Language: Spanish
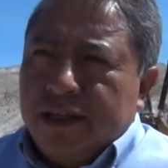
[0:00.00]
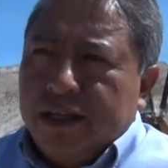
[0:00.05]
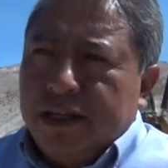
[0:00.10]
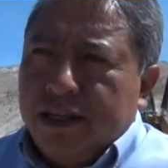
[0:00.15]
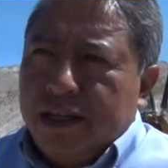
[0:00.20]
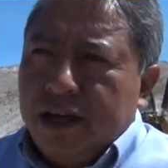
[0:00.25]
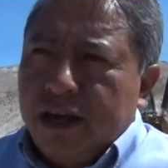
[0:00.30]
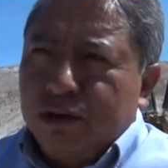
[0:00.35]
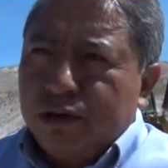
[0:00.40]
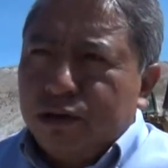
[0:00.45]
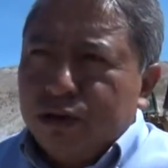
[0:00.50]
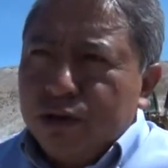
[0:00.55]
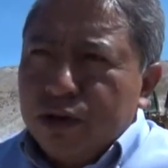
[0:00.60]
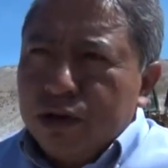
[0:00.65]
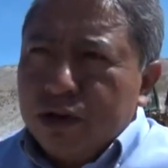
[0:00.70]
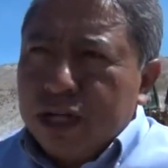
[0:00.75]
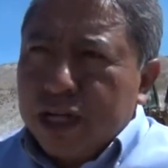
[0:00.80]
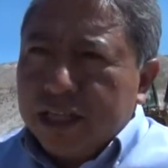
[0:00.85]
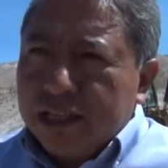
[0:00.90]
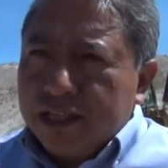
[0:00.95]
Eh,
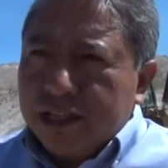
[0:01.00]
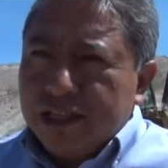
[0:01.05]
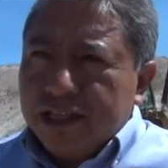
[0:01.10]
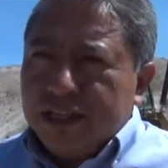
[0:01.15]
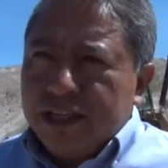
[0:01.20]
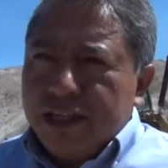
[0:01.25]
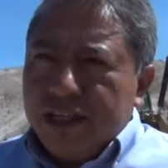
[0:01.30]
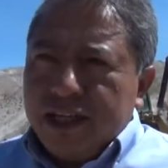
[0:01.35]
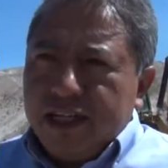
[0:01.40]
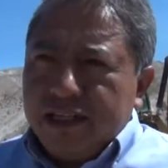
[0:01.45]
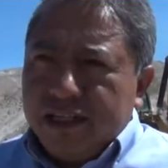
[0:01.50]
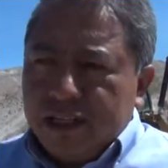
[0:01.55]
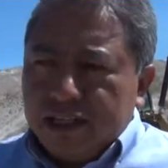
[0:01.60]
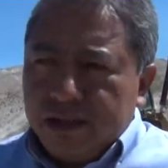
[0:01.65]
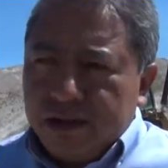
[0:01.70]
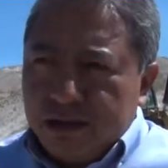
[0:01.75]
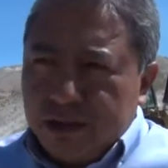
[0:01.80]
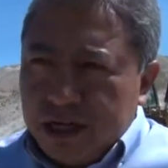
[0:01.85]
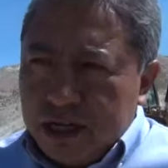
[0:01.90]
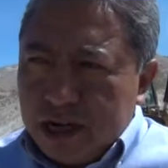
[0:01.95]
Autocolca tiene injerencia
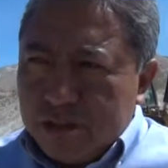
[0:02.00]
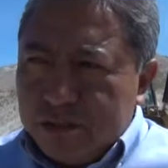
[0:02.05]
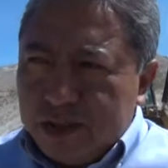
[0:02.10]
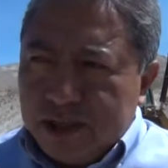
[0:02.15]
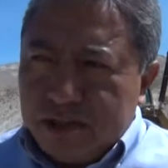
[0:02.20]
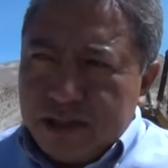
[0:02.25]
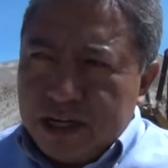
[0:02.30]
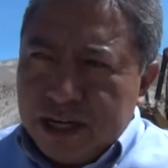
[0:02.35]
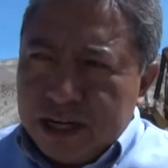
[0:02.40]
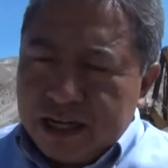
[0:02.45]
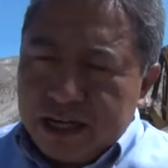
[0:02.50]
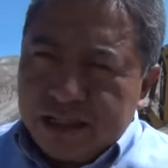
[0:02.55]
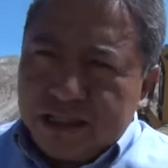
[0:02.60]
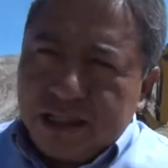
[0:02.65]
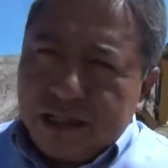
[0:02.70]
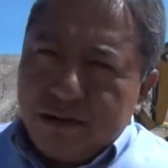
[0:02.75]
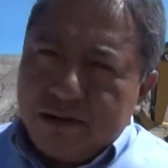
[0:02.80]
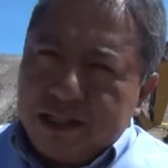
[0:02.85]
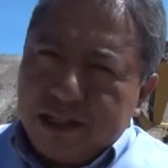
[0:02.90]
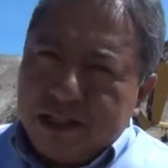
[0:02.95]
en todo el ámbito de la
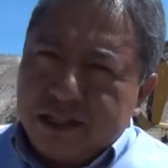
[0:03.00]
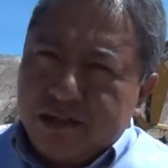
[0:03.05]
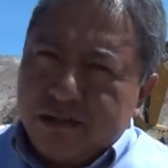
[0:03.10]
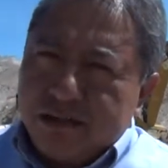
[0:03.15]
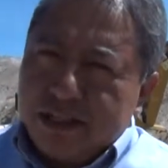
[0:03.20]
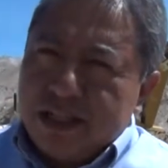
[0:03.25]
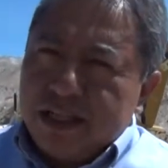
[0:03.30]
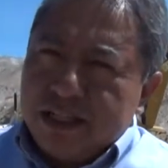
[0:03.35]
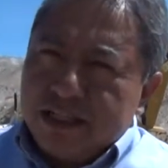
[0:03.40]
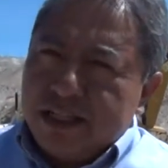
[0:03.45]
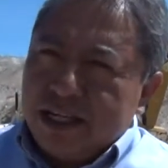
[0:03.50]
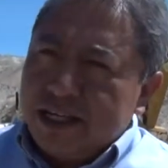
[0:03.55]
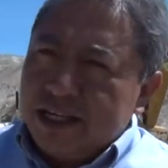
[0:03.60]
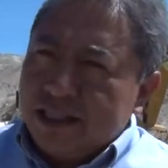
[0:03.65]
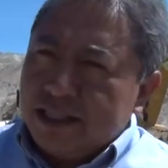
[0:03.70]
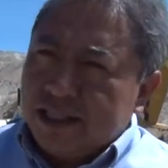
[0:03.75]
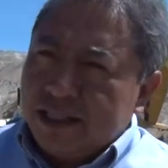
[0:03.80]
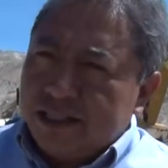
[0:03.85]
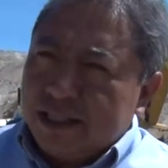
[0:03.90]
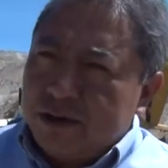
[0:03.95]
Reserva Nacional de
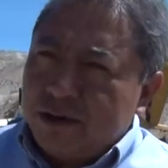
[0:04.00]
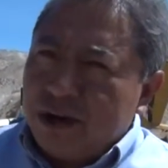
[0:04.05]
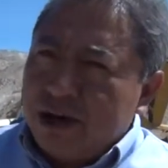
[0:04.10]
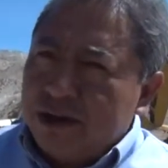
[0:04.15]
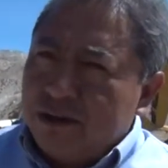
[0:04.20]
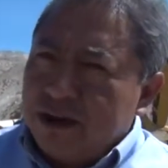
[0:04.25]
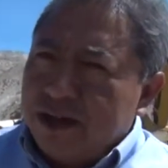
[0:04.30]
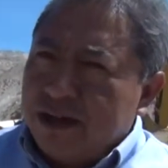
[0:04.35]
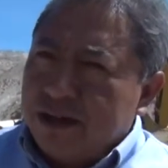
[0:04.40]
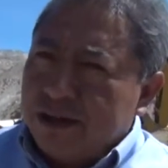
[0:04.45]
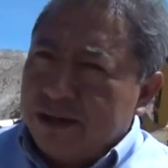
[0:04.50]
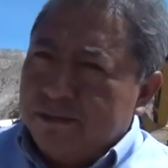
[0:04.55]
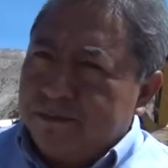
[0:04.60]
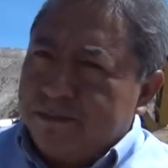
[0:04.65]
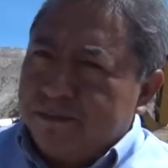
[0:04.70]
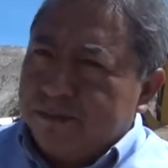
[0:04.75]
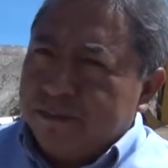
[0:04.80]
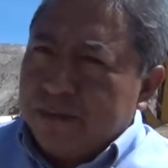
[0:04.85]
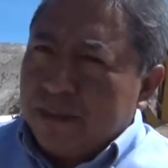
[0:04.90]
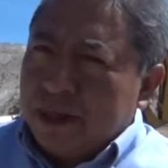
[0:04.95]
Salinas, Aguada Blanca.
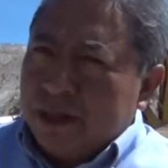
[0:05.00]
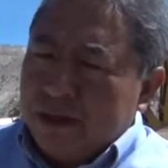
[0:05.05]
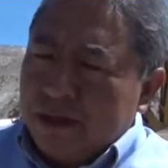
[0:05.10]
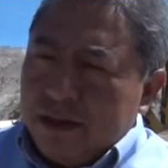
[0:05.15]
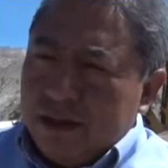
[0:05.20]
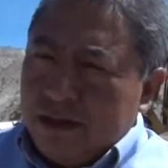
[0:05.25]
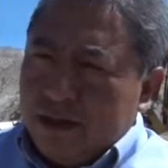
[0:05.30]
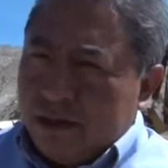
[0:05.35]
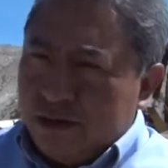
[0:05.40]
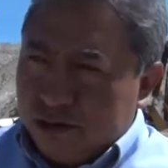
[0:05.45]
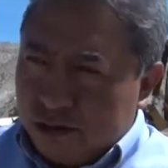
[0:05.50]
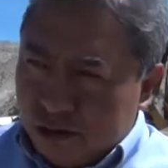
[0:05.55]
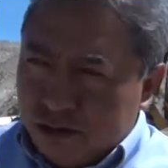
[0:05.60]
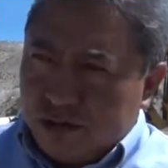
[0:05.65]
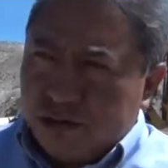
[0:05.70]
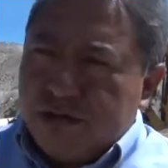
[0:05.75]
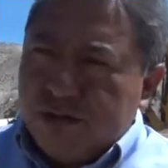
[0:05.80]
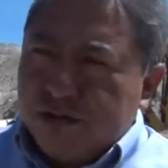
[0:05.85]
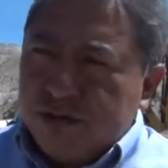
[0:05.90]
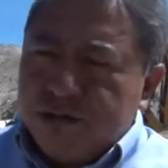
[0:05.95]

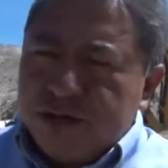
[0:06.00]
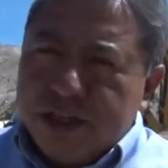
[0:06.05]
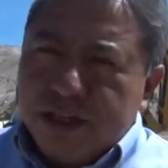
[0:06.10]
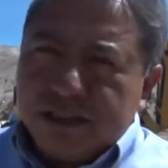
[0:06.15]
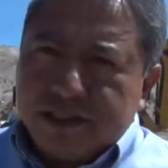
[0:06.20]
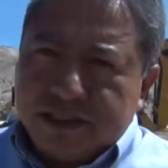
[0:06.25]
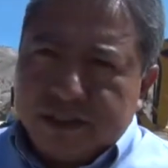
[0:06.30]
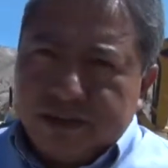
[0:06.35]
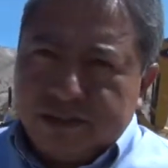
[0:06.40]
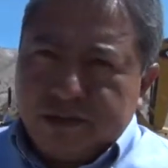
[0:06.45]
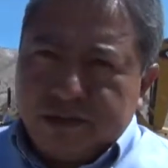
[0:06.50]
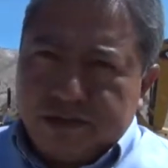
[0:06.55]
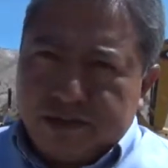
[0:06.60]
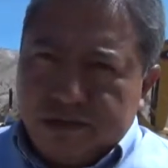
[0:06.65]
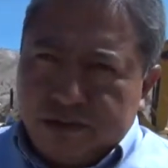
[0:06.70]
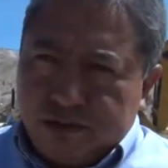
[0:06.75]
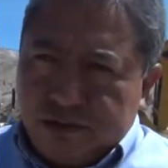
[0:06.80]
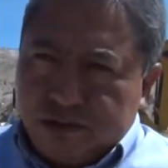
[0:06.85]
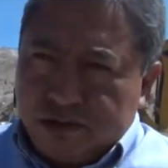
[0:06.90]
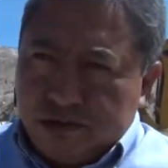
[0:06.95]
Nosotros como Vinas tenemos
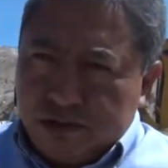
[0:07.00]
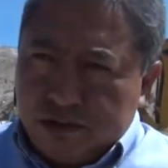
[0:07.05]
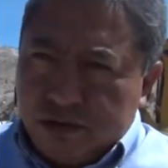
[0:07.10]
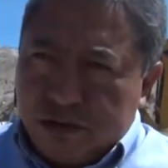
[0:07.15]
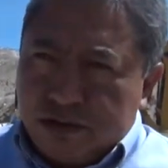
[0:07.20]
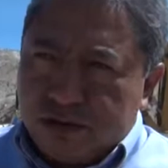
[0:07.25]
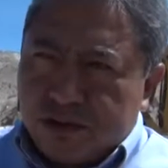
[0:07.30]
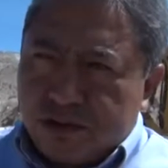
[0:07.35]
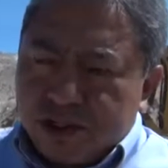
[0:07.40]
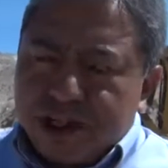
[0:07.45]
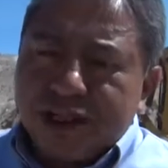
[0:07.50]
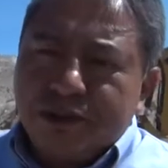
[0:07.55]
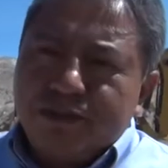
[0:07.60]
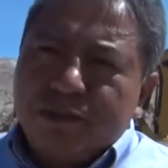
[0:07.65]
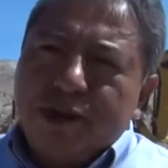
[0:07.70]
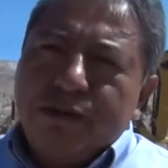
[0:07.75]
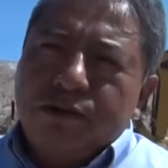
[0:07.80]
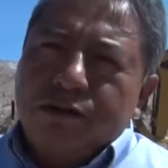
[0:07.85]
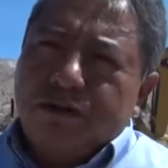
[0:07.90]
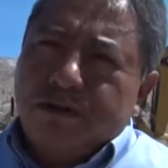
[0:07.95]
dos, tres
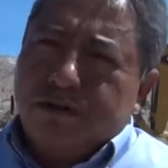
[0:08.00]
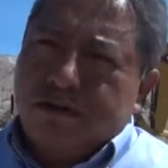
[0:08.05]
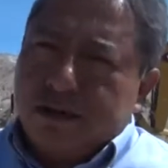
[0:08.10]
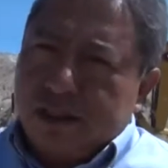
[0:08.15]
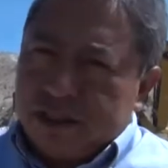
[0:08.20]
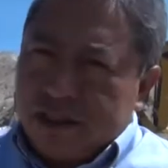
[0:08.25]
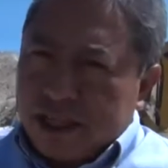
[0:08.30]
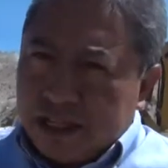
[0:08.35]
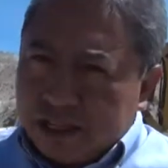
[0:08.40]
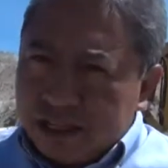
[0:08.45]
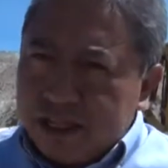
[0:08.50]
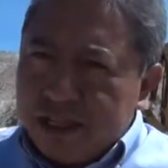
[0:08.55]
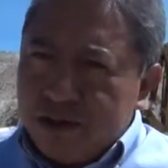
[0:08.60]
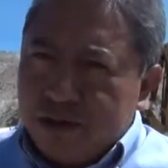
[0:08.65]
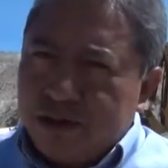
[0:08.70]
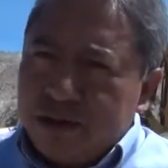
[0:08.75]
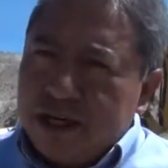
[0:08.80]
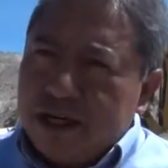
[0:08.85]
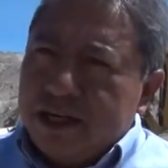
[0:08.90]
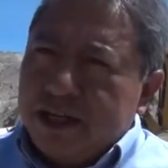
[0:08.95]
pueblos que están
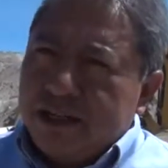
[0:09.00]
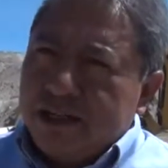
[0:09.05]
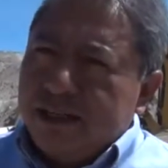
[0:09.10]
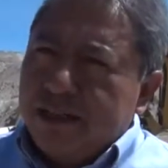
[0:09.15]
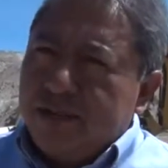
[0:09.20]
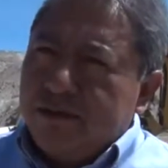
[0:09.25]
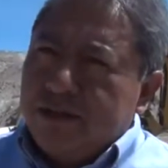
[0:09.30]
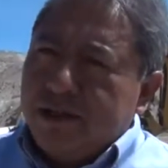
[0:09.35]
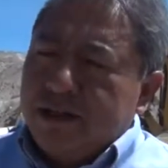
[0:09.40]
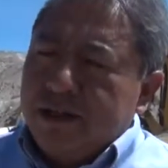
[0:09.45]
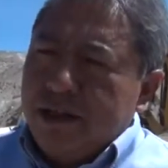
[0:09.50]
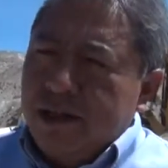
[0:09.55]
dentro de la reserva.